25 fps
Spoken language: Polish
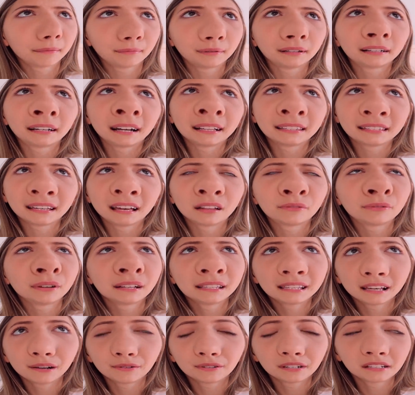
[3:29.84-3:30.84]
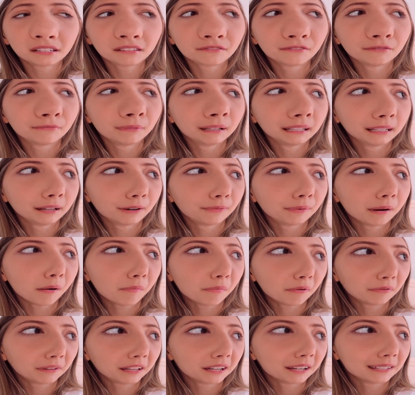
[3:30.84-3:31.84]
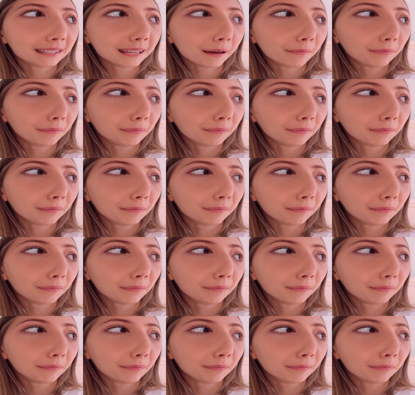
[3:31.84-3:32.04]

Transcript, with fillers: aplikacja. Tutaj cały czas będę powtarzać